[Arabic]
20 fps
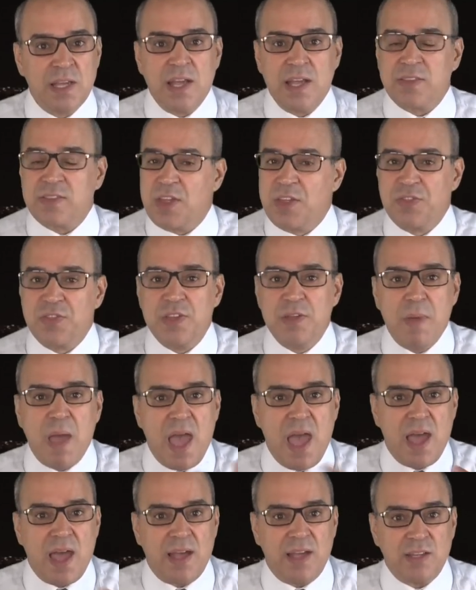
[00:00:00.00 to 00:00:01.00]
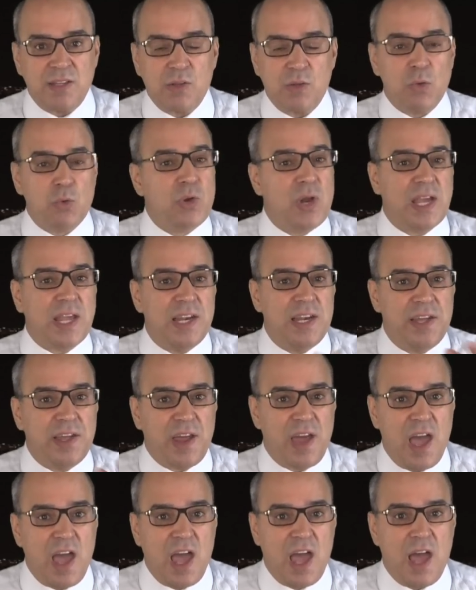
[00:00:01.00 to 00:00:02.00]
التنظيمات هناك
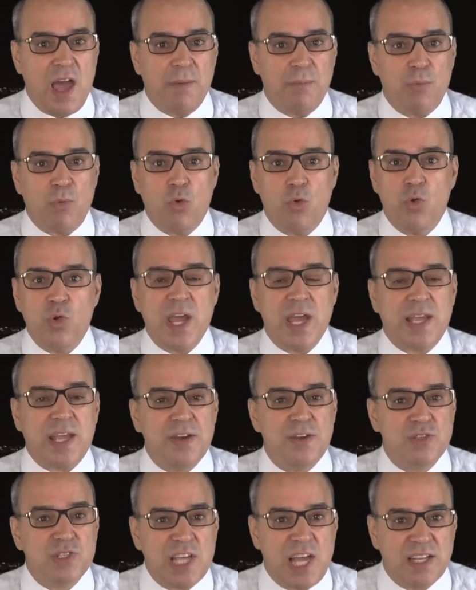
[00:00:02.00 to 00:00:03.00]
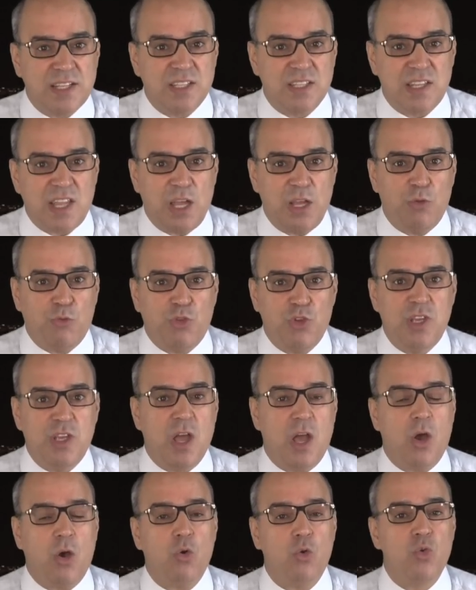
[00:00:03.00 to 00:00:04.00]
الإرهاب هناك النزعات
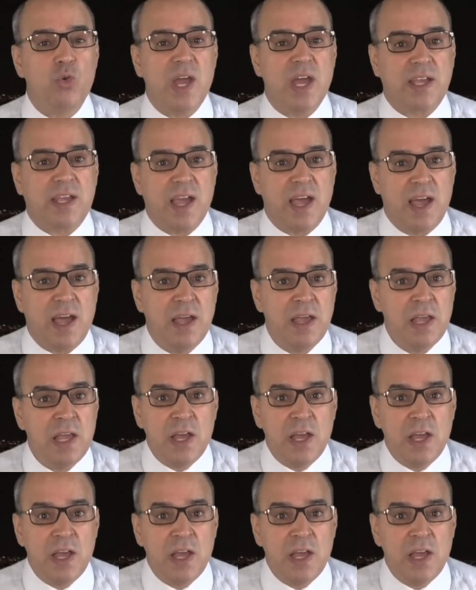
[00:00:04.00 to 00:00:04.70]
الطائفية هناك